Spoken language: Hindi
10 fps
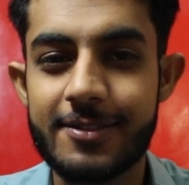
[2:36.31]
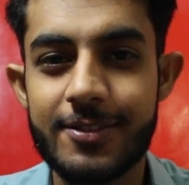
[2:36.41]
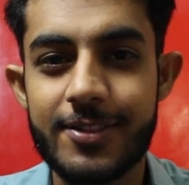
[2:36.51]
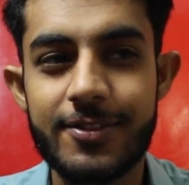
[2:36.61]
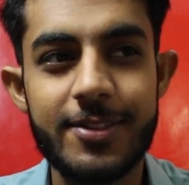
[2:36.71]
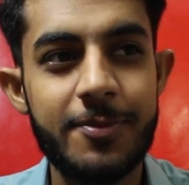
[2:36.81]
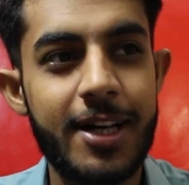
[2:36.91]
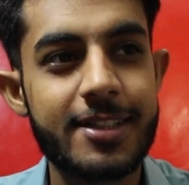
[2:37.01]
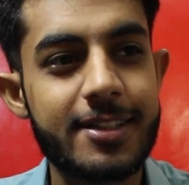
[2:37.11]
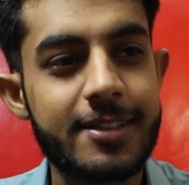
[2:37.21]
तो वही वही
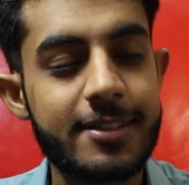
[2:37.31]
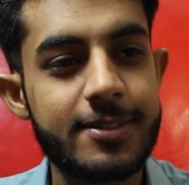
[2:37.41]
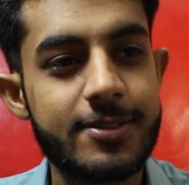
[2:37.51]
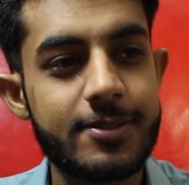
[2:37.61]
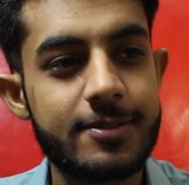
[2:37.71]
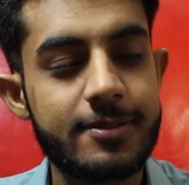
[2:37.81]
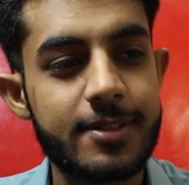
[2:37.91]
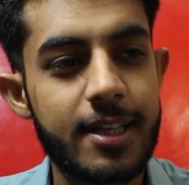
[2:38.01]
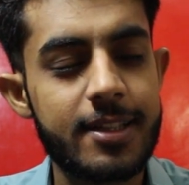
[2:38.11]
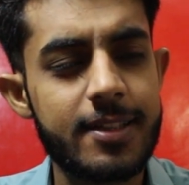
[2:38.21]
बात है ना कि जो
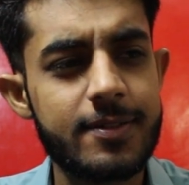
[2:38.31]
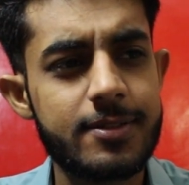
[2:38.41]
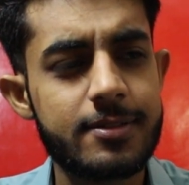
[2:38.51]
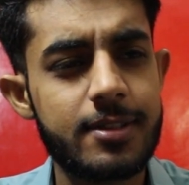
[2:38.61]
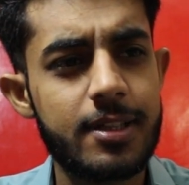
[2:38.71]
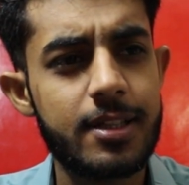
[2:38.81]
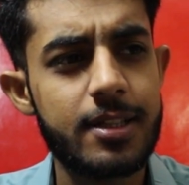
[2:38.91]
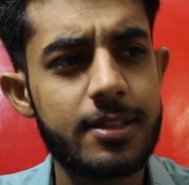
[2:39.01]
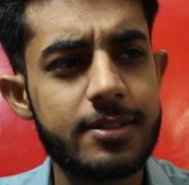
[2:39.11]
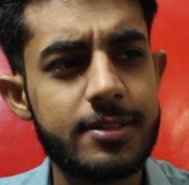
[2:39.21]
क्या कहते हैं
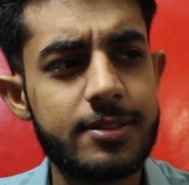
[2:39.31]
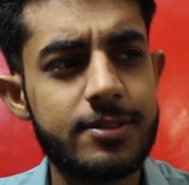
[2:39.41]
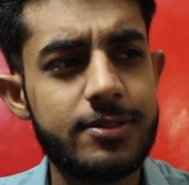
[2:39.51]
वो